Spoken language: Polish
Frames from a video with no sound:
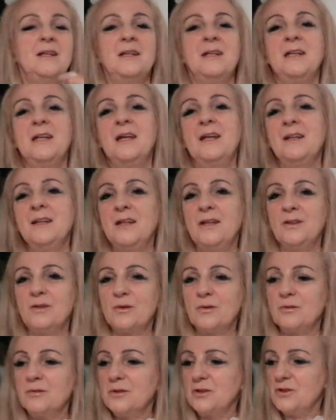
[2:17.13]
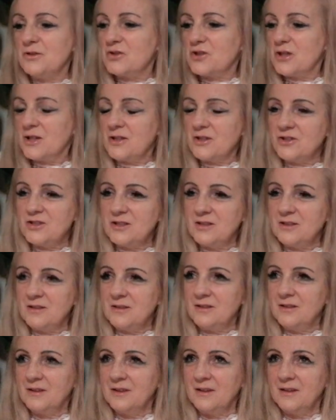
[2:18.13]
jeden, drugi,
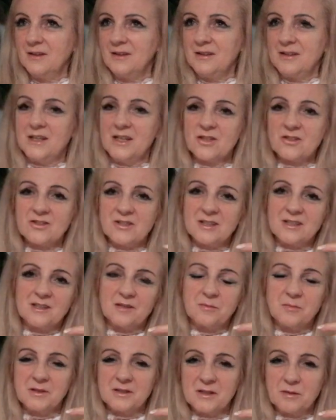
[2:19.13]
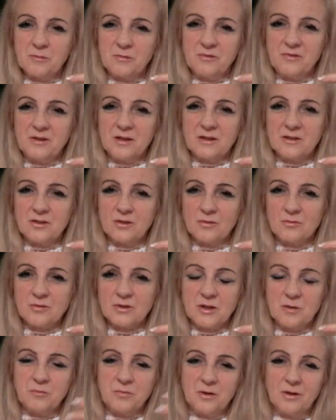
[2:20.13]
trzeci, jeszcze sobie zamówię
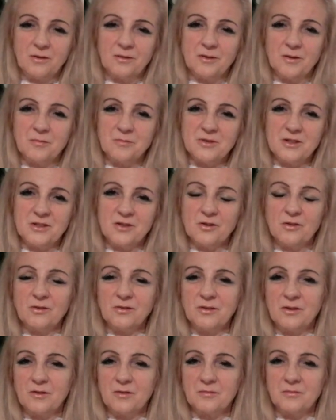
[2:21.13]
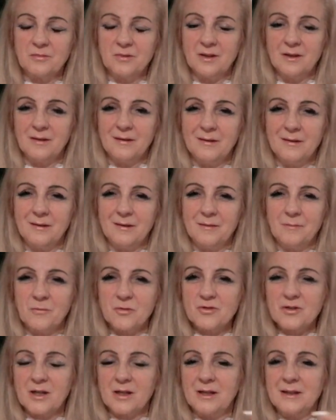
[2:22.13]
książkę piątą, dziesiątą,
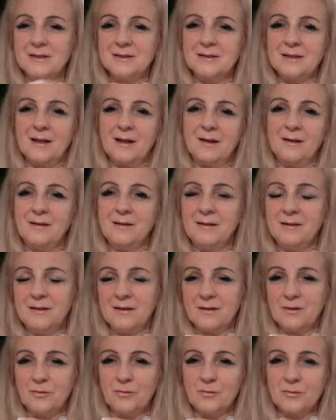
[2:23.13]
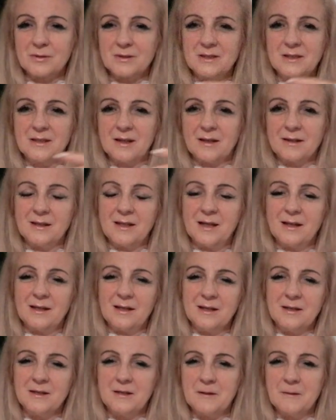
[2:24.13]
może jakiś zdalny kurs i tak
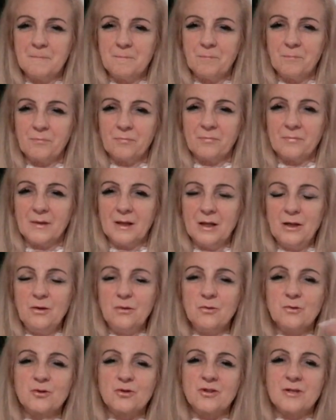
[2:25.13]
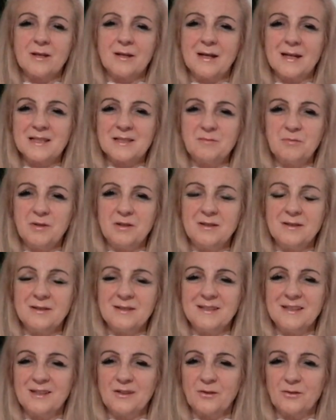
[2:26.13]
dalej. I już teraz mnie
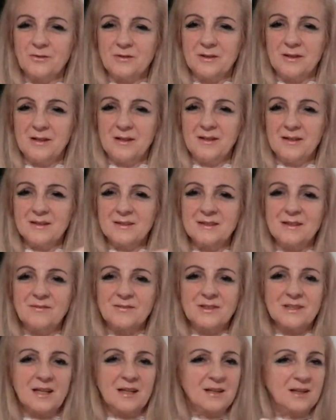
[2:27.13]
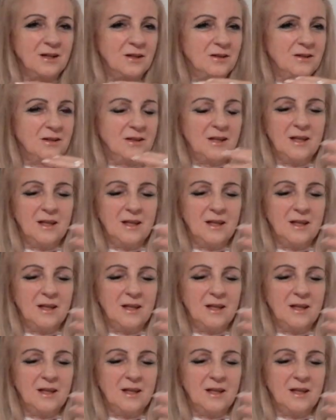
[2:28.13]
nic nie dotknie. Jestem stanej,